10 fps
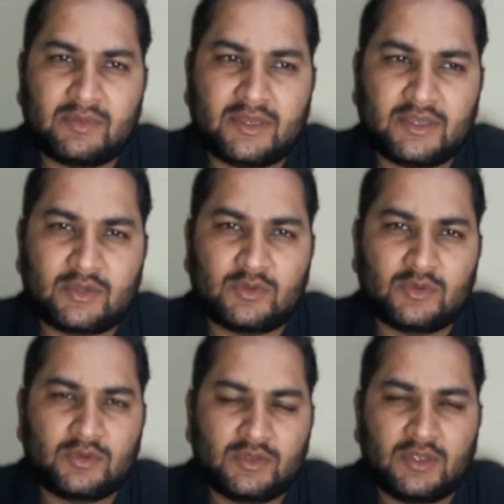मैंने इनको
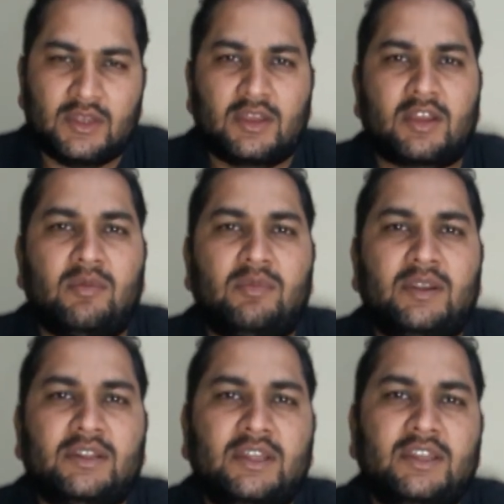
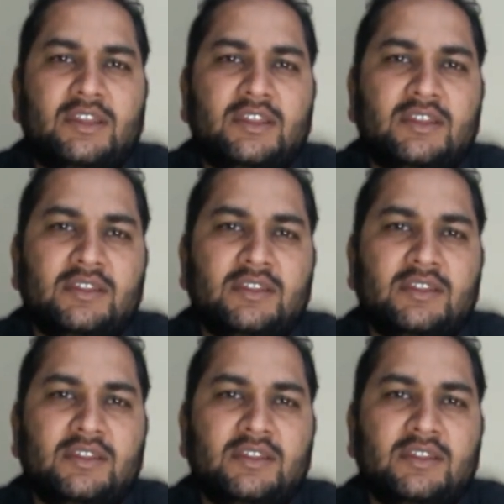कंप्लेंट करी थी